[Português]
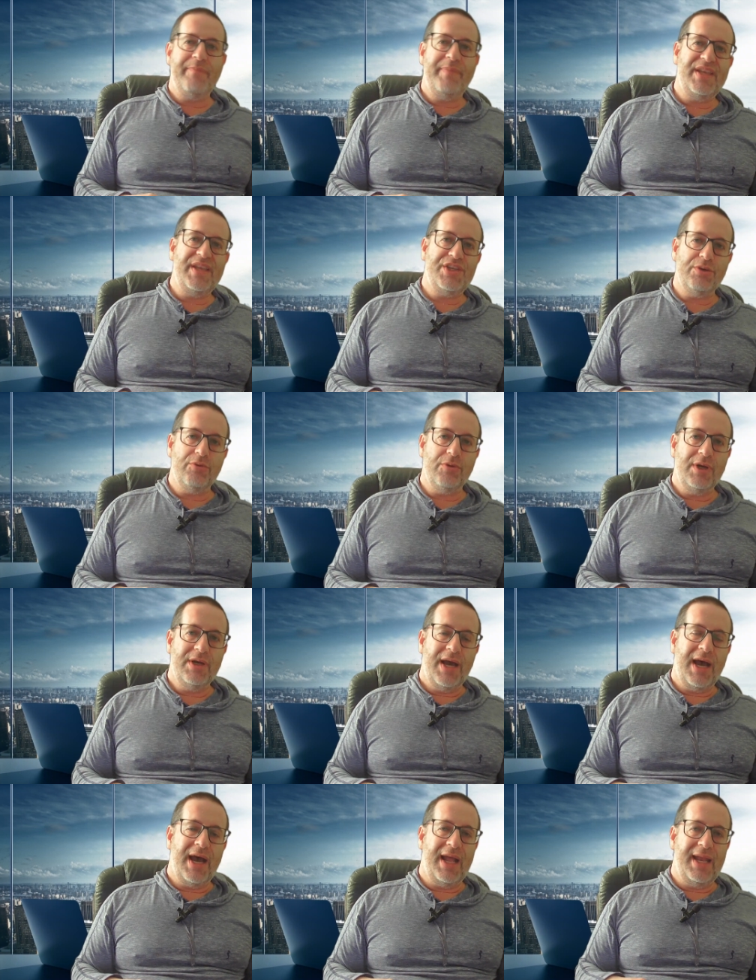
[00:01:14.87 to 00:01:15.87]
pediu
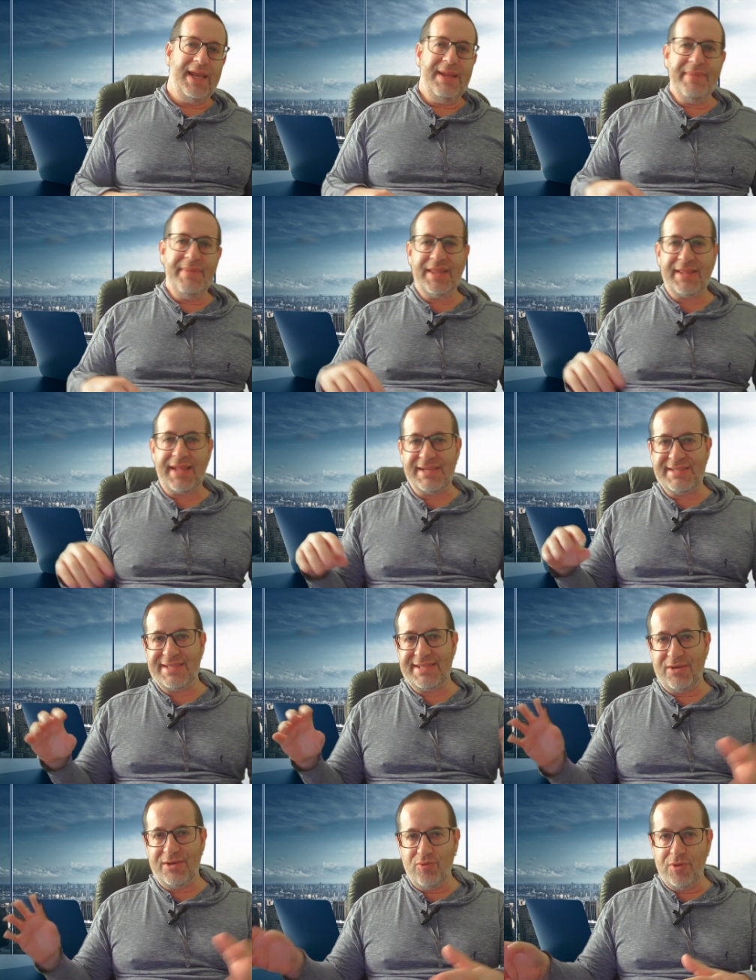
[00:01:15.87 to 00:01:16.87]
a
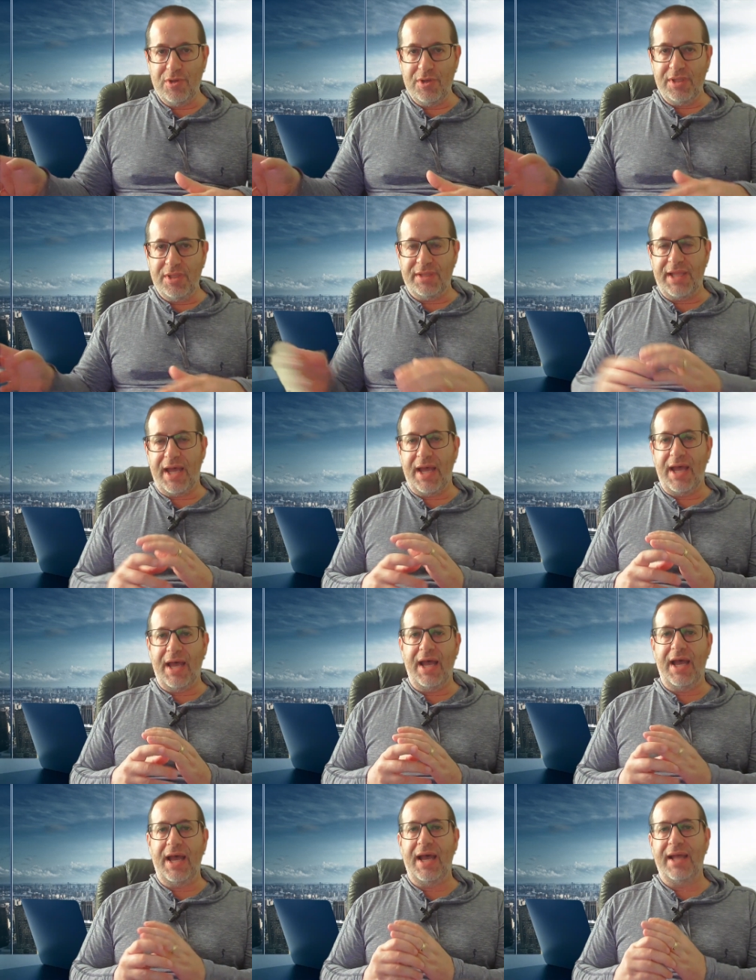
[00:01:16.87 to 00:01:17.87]
limitação
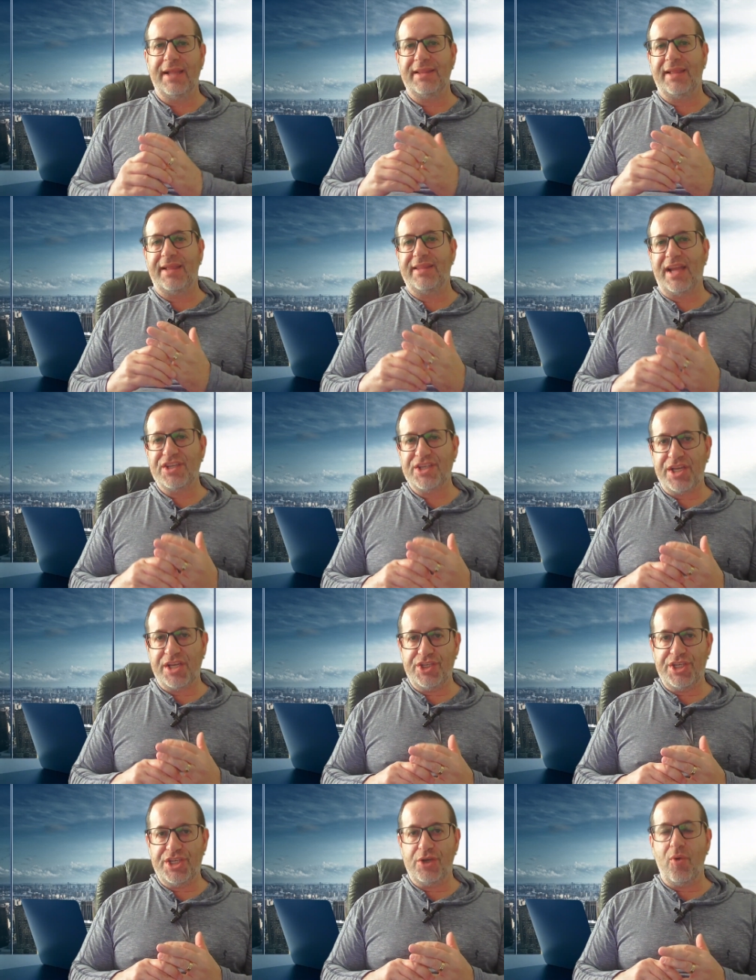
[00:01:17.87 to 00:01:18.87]
da, da taxa
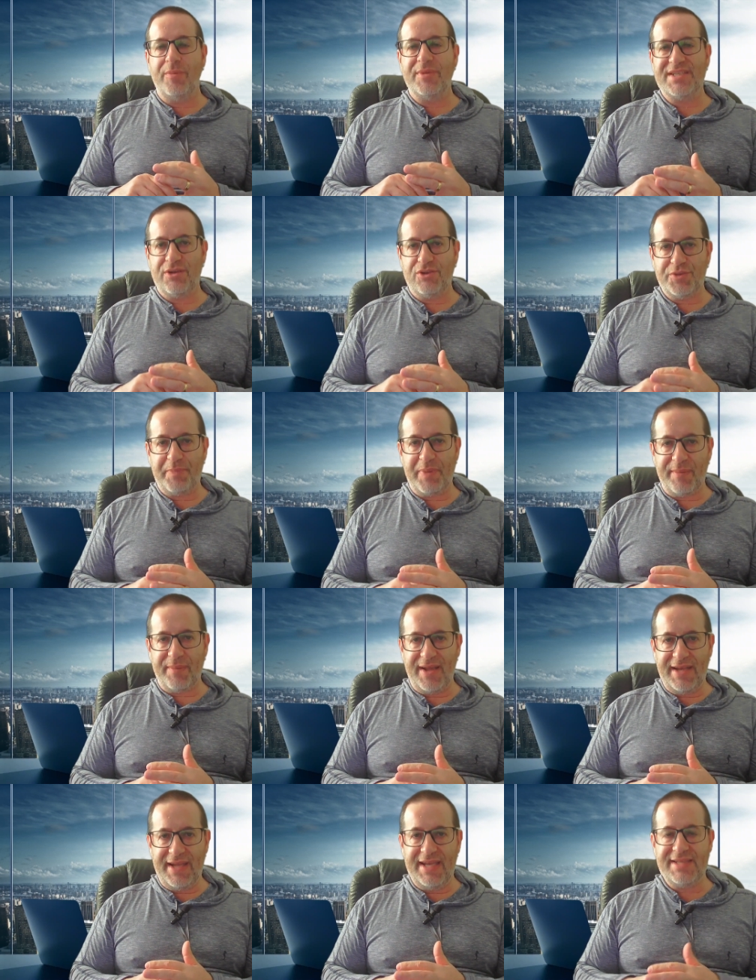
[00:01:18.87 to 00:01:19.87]
de comissão de
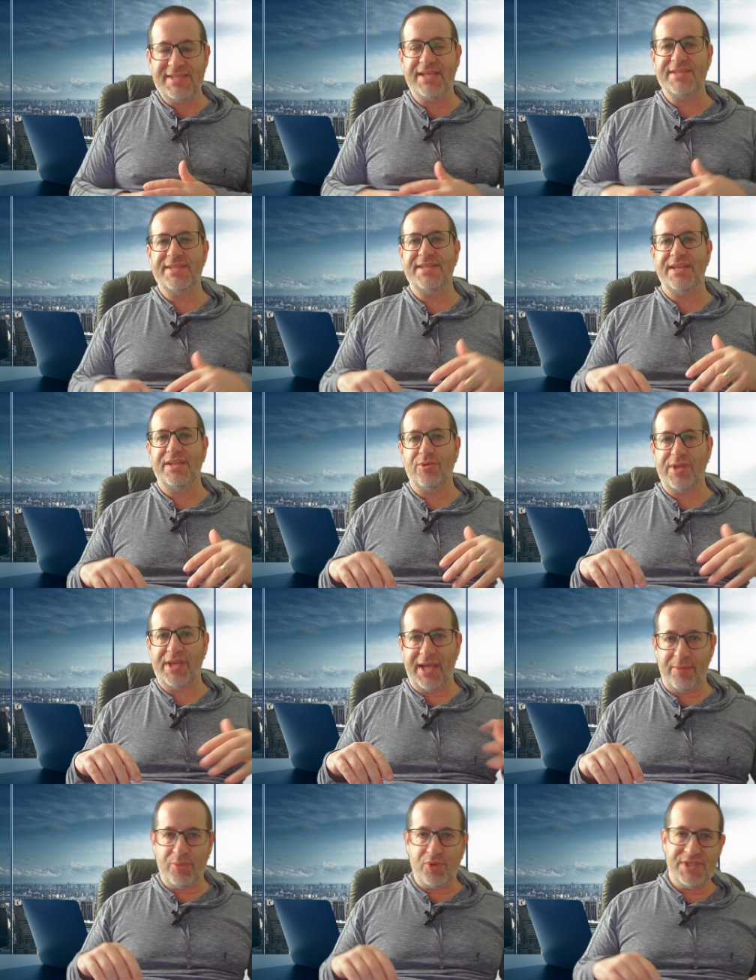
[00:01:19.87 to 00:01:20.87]
permanência, dizendo que
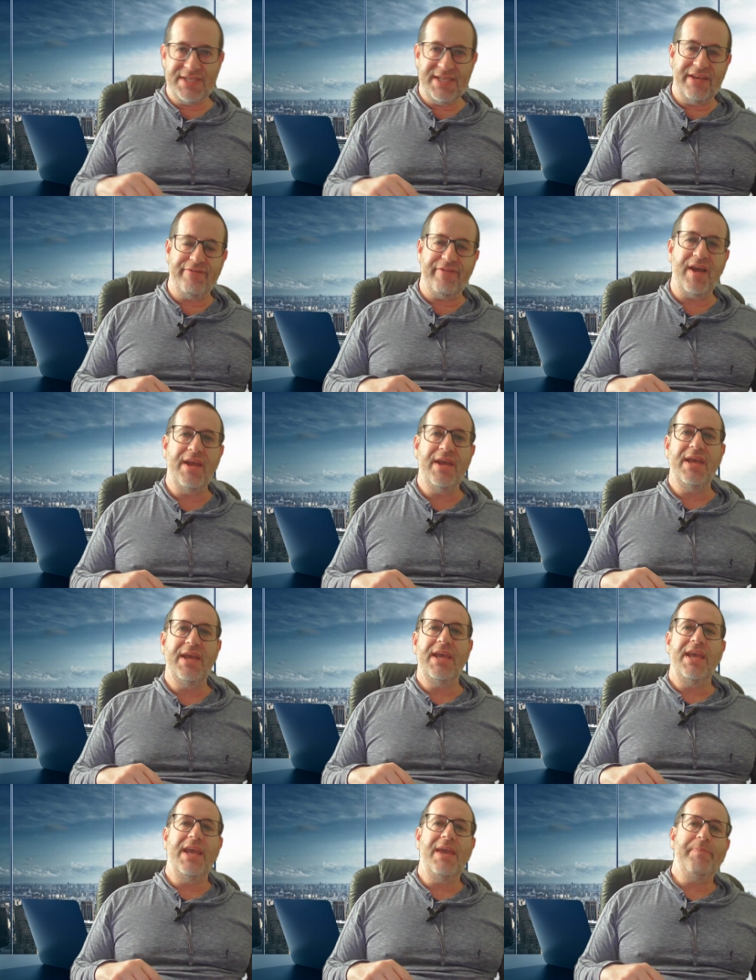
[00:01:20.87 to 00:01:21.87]
era abusiva,
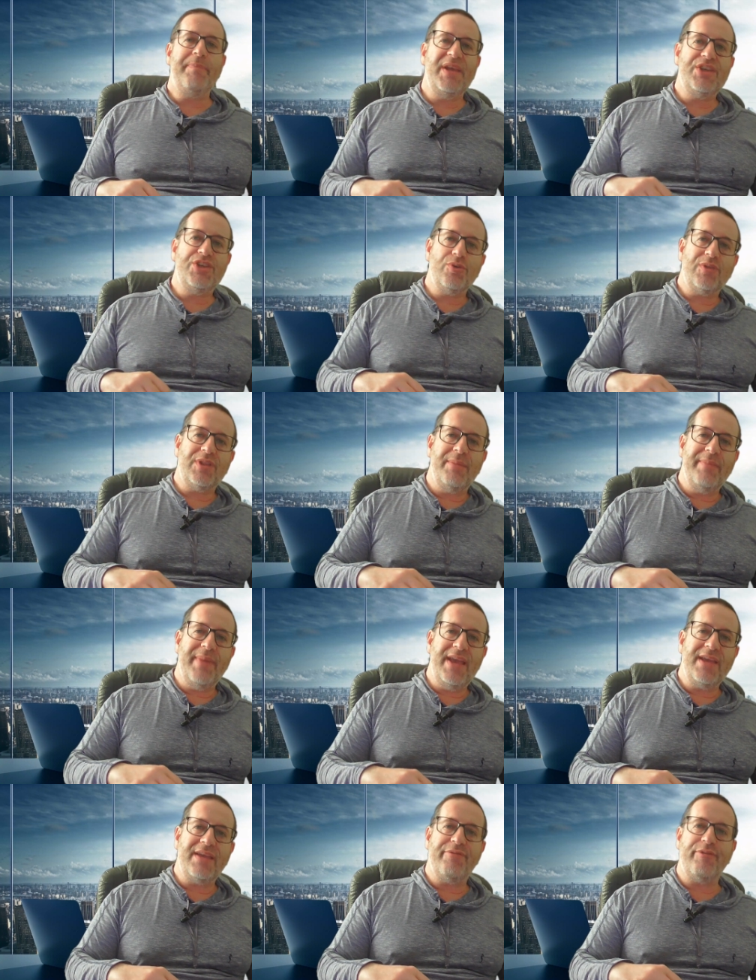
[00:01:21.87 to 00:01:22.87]
e pediu
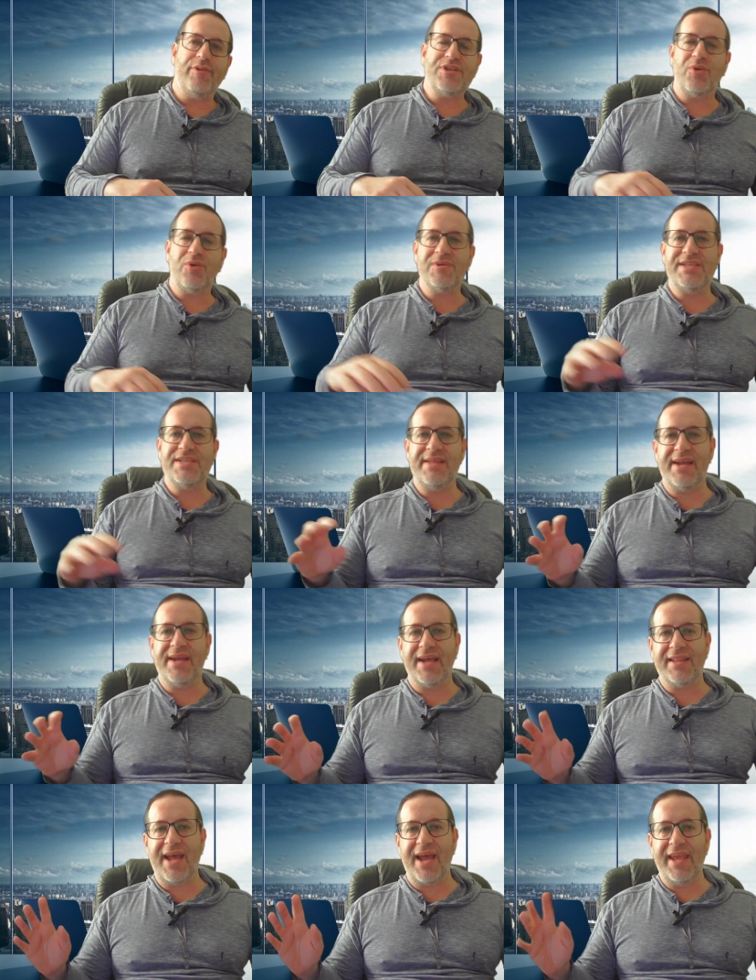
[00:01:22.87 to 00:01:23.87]
também que fosse
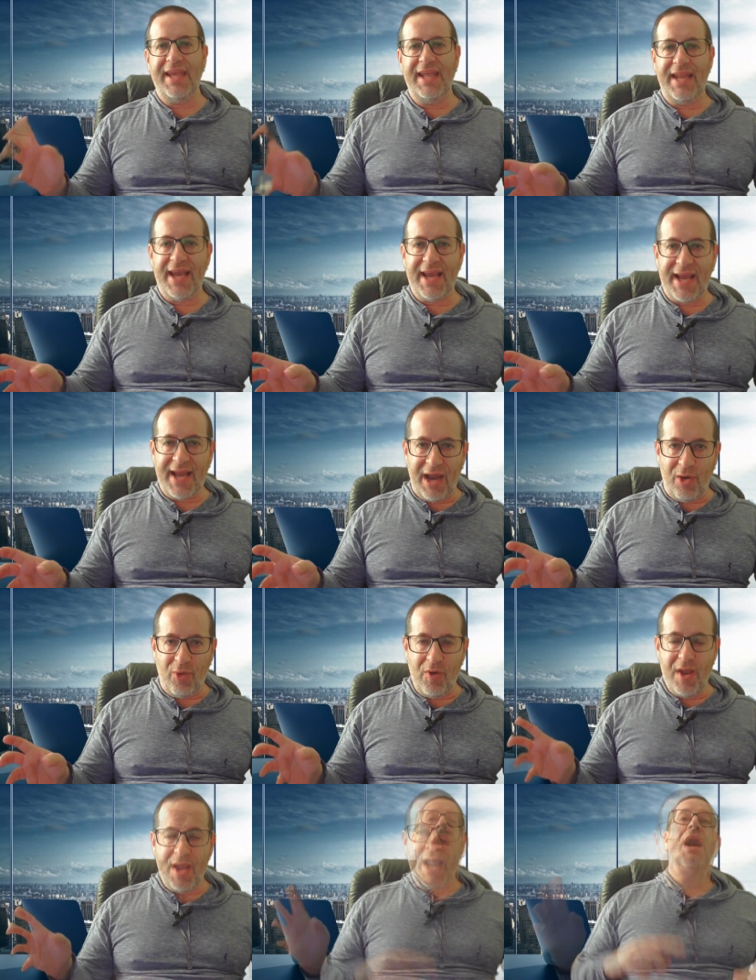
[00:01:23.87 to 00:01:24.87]
considerada ilegal